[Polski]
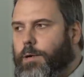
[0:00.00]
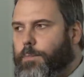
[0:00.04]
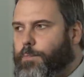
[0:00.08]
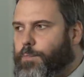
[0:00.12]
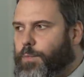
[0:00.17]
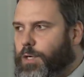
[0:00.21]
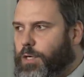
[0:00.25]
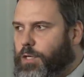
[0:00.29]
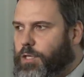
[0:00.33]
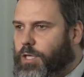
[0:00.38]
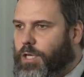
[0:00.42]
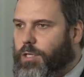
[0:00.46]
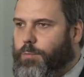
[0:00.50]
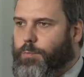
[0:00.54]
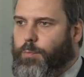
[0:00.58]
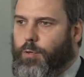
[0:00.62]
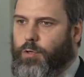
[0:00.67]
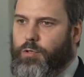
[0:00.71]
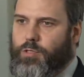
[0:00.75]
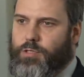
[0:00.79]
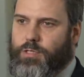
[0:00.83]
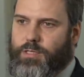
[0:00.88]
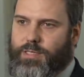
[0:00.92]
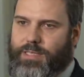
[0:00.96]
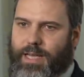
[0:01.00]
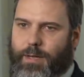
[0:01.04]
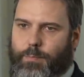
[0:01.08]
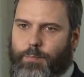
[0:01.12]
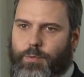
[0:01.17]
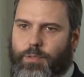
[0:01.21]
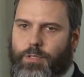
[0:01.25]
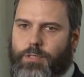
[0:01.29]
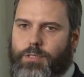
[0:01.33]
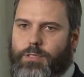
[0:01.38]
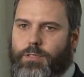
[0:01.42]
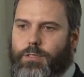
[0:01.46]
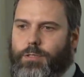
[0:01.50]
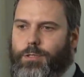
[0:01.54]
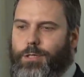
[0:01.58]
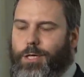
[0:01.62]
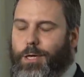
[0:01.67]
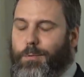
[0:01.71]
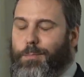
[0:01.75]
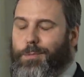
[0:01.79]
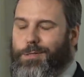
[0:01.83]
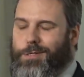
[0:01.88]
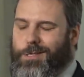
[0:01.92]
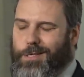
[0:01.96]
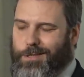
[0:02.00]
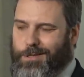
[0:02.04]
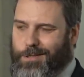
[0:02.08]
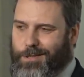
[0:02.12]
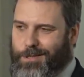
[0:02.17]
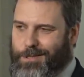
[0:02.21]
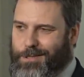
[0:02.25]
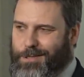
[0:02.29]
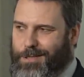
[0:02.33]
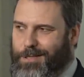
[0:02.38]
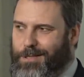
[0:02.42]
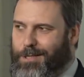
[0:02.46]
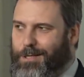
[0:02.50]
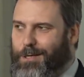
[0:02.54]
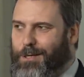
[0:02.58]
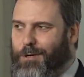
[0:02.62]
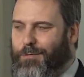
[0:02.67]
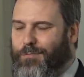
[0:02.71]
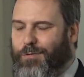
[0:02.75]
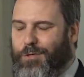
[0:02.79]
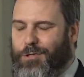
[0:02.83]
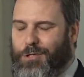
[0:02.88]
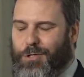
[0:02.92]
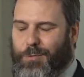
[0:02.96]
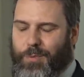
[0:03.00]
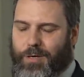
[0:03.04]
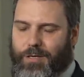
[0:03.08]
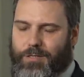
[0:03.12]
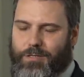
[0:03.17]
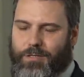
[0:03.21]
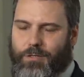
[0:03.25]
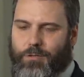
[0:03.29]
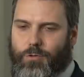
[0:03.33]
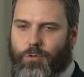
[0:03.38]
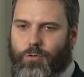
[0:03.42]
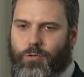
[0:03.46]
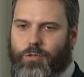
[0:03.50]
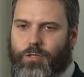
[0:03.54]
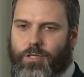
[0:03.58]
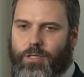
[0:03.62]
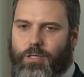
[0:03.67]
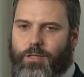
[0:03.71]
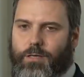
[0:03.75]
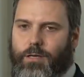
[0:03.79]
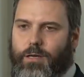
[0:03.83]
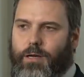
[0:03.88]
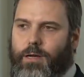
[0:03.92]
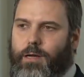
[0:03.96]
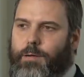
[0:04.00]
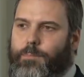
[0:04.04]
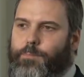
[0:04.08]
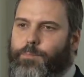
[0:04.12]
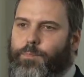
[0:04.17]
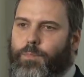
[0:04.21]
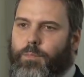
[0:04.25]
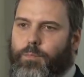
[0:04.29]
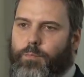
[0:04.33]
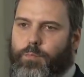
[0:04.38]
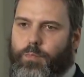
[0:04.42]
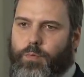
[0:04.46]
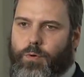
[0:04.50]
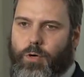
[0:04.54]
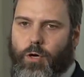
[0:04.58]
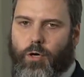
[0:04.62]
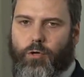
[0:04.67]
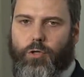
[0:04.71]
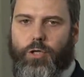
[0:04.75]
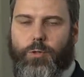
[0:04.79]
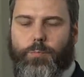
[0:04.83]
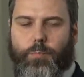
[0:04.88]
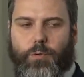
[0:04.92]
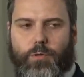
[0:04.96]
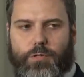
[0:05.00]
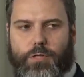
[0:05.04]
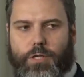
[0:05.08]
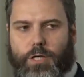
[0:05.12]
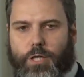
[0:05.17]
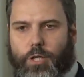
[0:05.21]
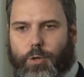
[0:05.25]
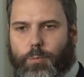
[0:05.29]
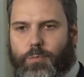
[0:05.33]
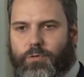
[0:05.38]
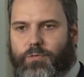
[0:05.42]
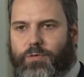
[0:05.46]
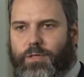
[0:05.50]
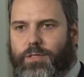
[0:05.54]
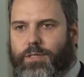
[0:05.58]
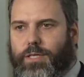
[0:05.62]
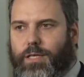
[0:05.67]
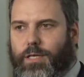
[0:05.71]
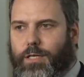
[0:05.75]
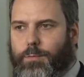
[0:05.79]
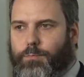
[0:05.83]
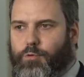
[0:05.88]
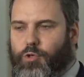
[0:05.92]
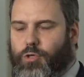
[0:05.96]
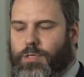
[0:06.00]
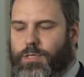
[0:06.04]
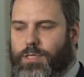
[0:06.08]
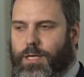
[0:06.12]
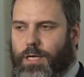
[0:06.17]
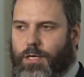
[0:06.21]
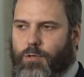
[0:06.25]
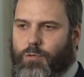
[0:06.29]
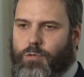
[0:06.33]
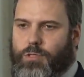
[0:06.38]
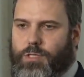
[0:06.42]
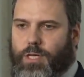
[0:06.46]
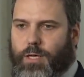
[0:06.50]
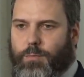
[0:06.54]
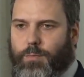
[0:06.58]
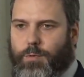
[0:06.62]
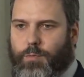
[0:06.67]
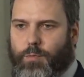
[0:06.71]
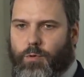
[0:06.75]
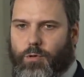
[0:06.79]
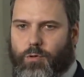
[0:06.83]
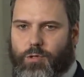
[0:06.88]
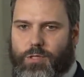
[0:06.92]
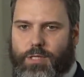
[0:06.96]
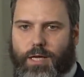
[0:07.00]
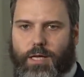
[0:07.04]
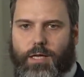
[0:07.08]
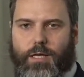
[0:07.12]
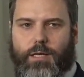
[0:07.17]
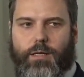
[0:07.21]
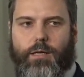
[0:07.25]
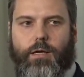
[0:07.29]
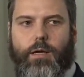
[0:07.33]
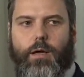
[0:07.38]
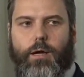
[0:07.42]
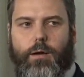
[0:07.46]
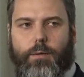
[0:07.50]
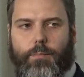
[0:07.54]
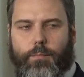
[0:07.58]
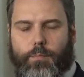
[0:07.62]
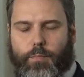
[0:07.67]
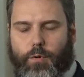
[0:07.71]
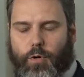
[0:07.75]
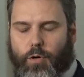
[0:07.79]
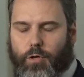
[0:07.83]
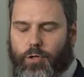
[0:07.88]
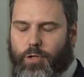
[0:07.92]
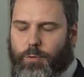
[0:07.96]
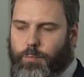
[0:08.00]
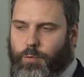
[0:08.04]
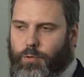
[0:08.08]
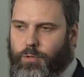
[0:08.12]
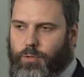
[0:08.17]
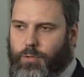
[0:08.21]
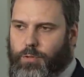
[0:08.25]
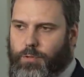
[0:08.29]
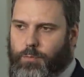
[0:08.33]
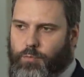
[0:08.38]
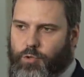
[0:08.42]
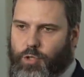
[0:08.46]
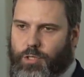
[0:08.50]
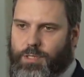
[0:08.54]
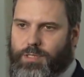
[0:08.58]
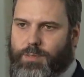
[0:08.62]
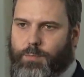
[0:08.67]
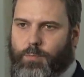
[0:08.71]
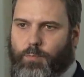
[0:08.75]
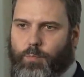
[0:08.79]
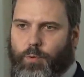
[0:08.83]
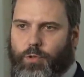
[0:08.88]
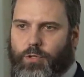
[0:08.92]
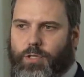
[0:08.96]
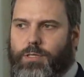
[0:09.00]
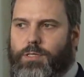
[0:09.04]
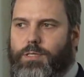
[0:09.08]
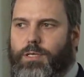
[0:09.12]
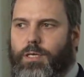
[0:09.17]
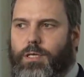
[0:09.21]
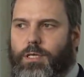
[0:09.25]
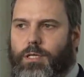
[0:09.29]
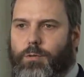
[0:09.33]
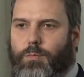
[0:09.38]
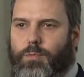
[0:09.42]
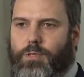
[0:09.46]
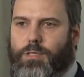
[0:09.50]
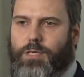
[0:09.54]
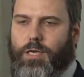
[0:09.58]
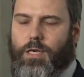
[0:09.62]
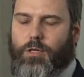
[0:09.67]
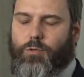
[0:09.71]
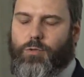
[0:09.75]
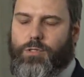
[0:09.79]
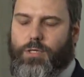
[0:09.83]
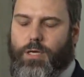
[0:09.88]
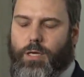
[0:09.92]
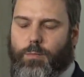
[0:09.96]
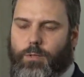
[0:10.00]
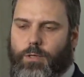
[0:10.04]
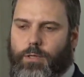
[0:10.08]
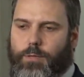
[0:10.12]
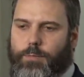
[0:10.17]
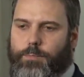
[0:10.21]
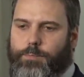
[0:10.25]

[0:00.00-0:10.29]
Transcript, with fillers: I ten prosty zapis, nie bizantyjski, tylko właśnie bardzo krótki, broni polskich obywateli przed zakusami Brukseli, broni po, e, przed potencjalnymi zakusami